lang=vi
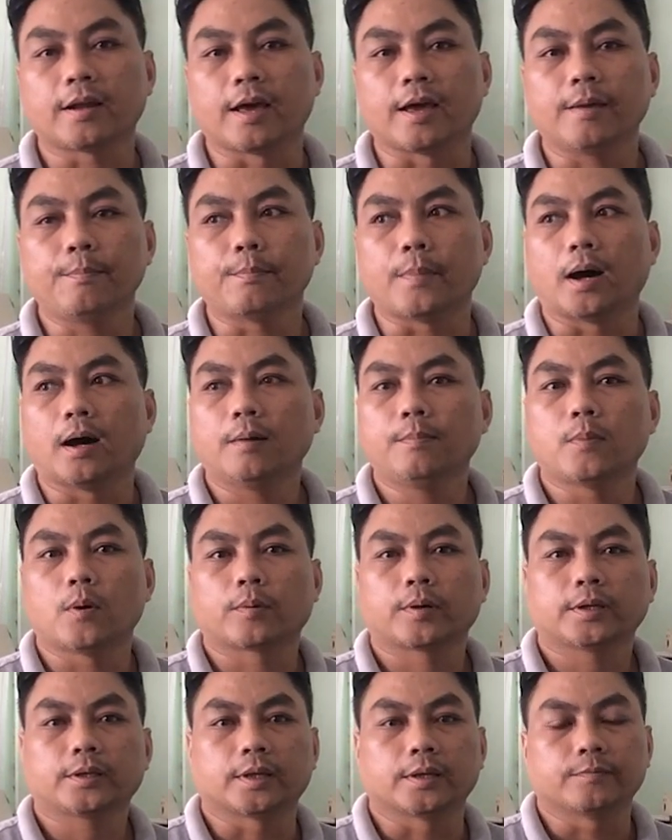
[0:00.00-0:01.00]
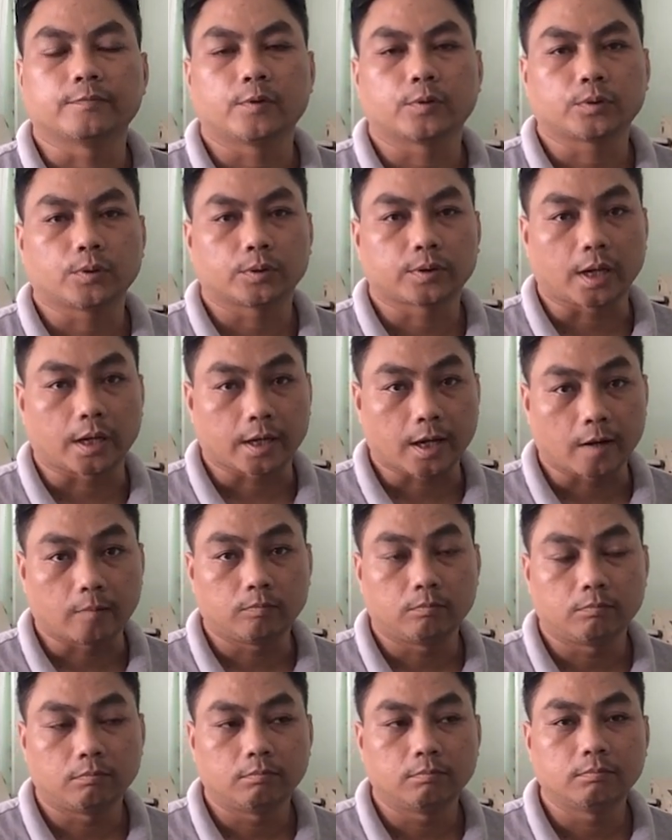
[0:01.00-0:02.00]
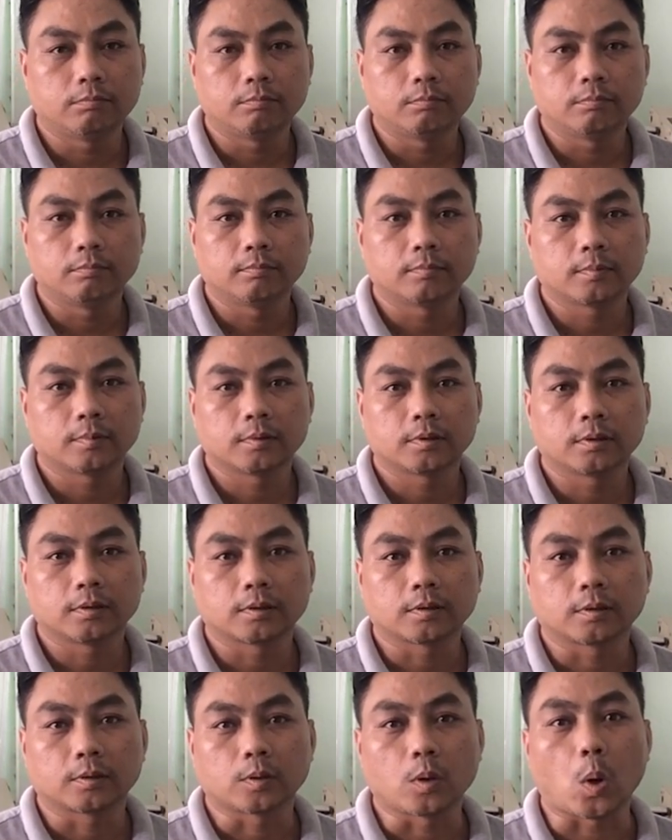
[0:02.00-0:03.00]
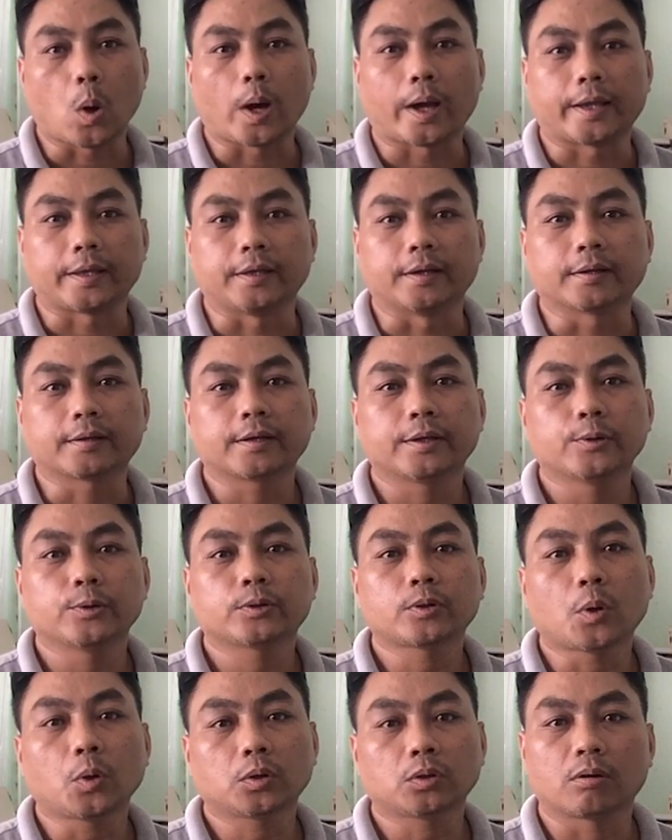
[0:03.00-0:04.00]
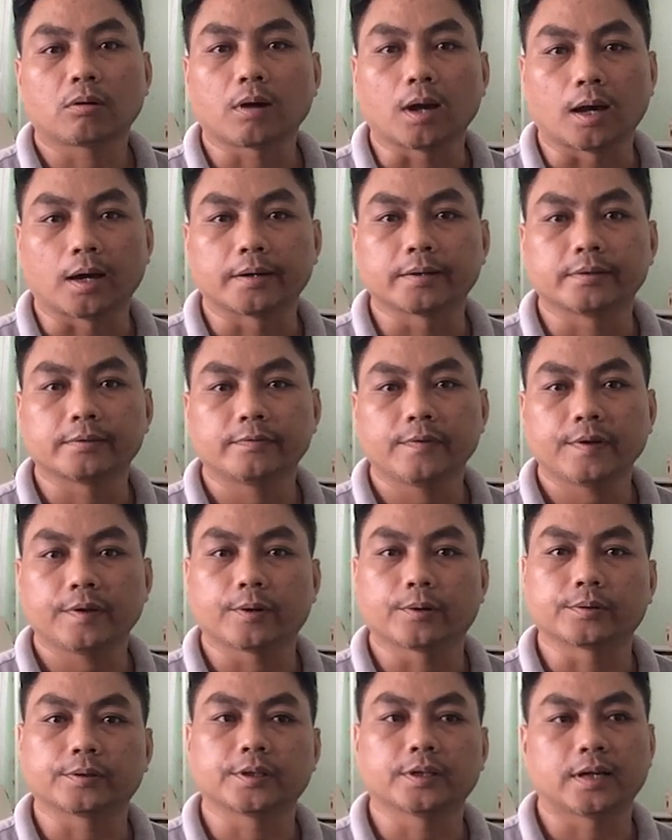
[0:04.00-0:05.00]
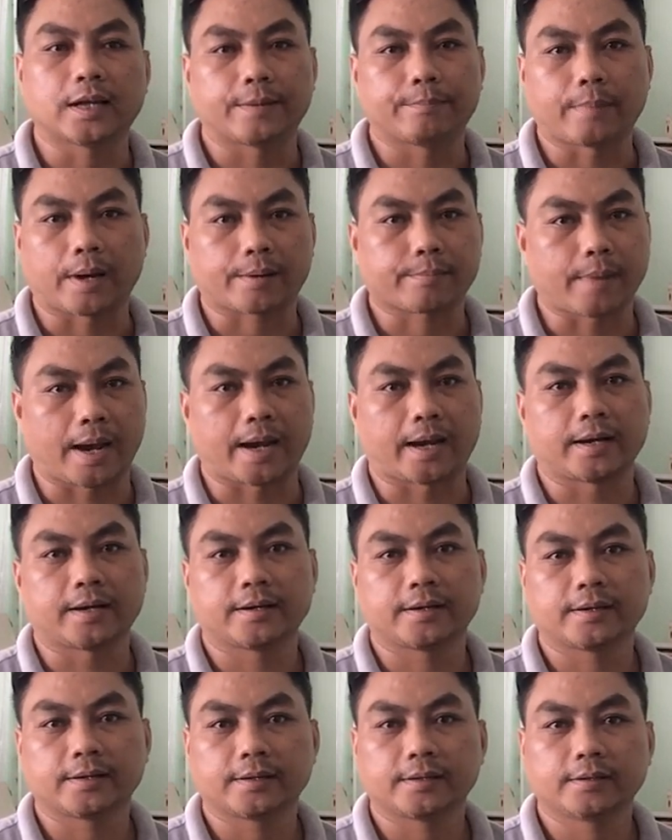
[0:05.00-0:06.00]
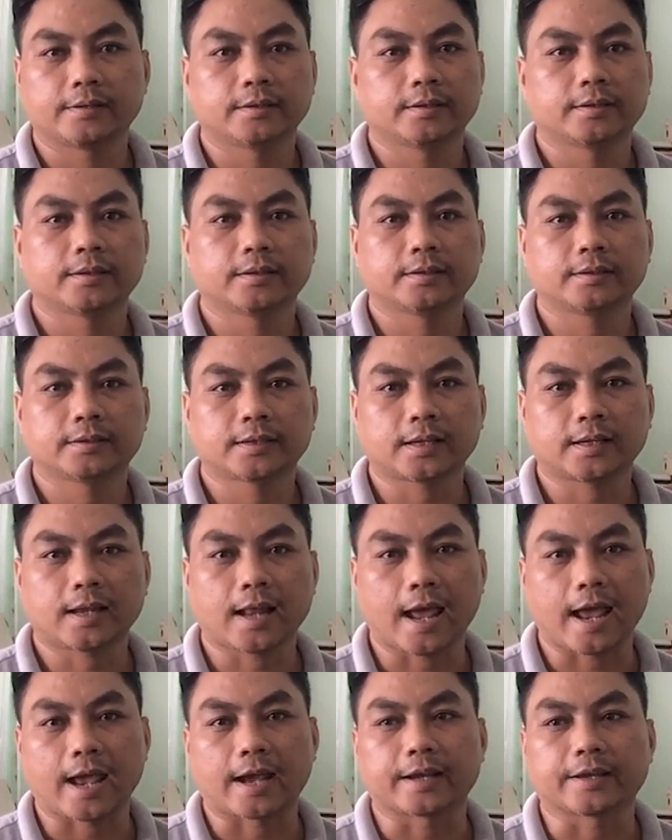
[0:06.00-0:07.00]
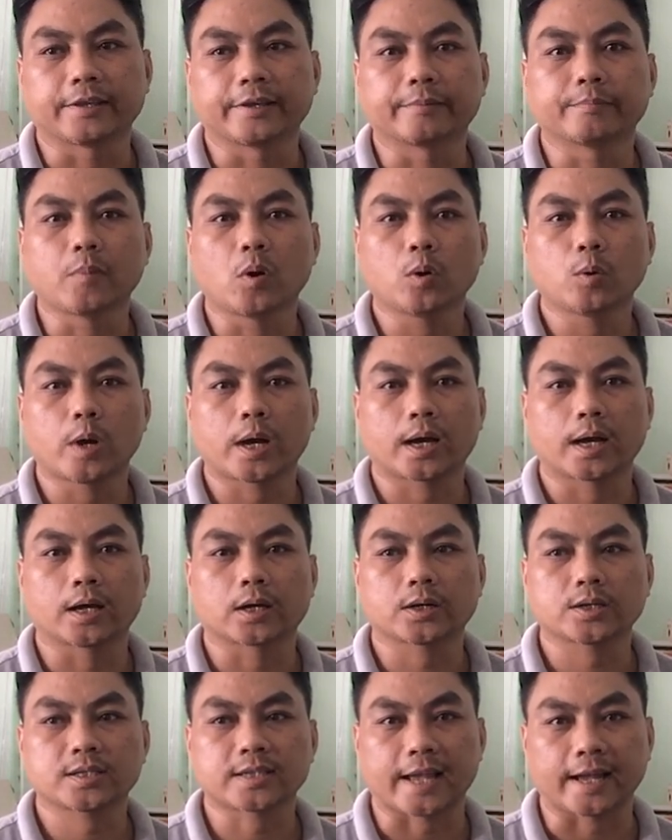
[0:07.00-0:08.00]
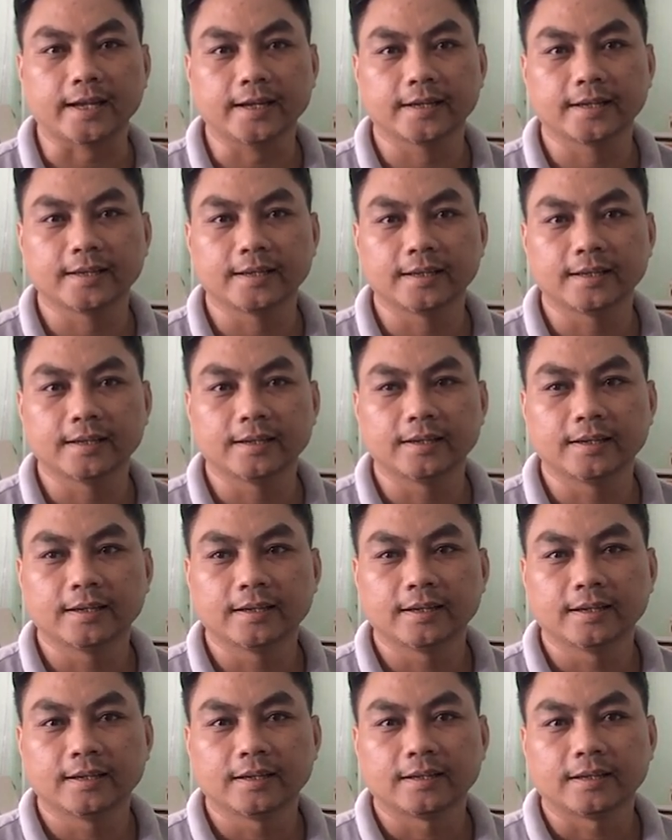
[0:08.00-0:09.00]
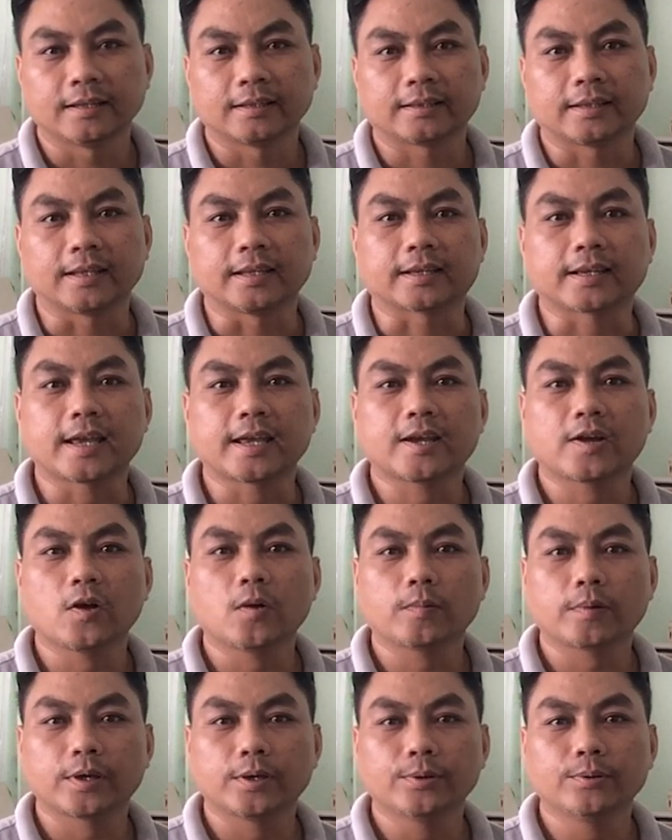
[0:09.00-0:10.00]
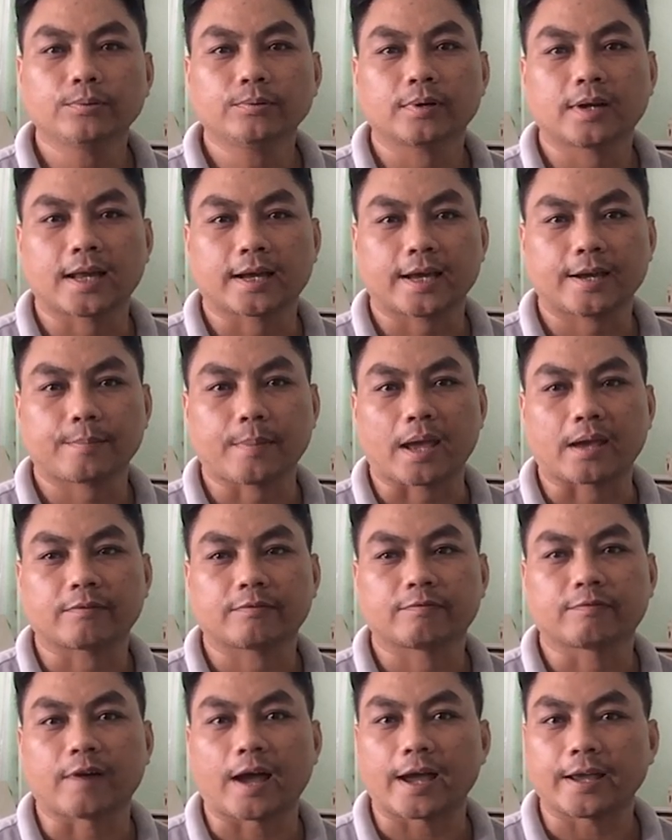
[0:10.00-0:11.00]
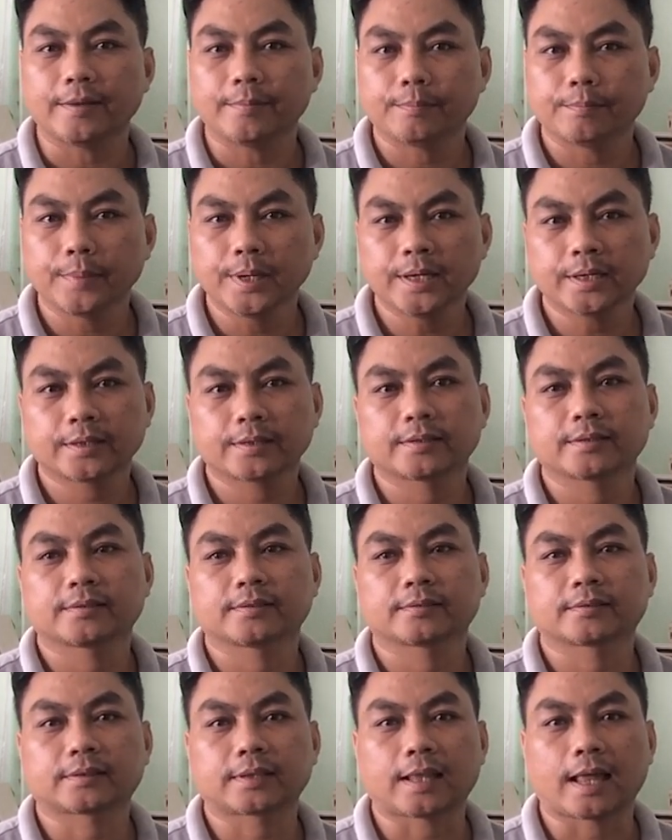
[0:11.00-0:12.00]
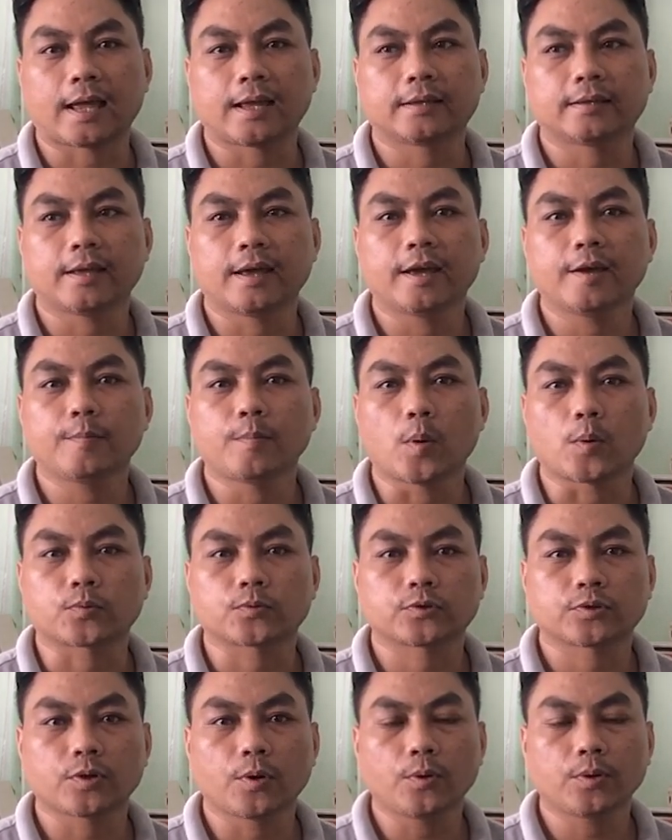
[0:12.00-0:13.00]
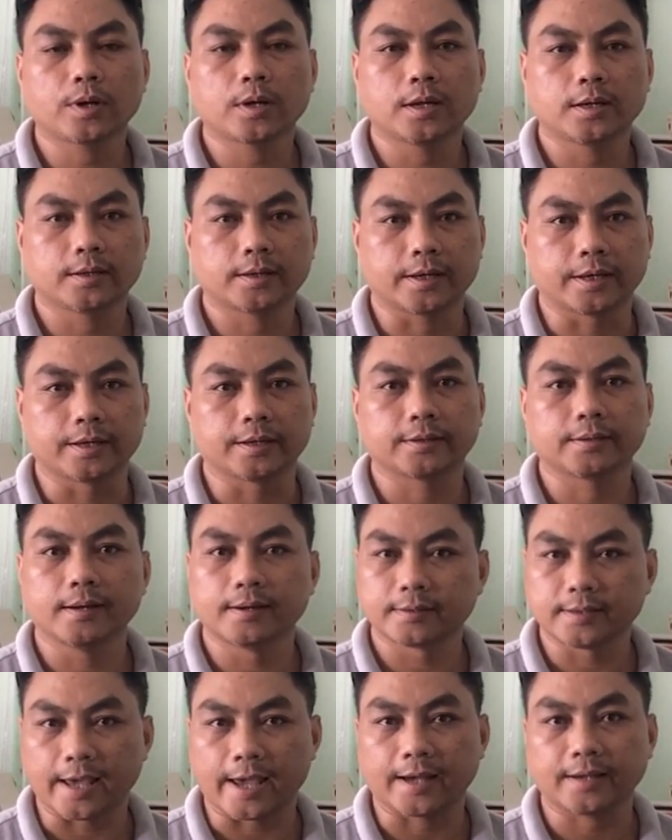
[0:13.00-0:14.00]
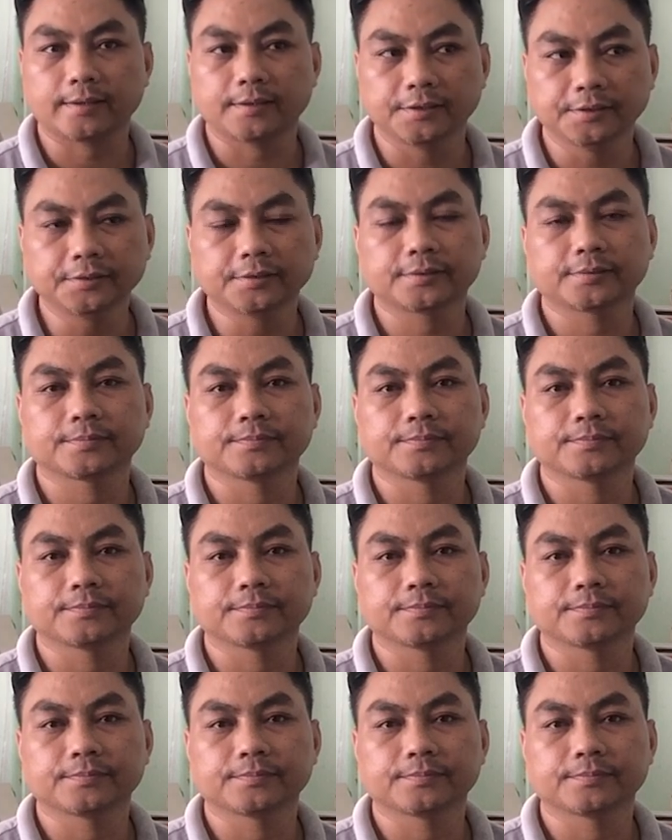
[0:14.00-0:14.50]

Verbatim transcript: để mở một cái tiệm photo thành công, ngoài những cái yếu tố thuận lợi ví dụ như là mặt bằng, khách hàng, những mối quan hệ có sẵn, thì cái cốt yếu là các bạn phải biết thay thế một số linh kiện đơn giản trước.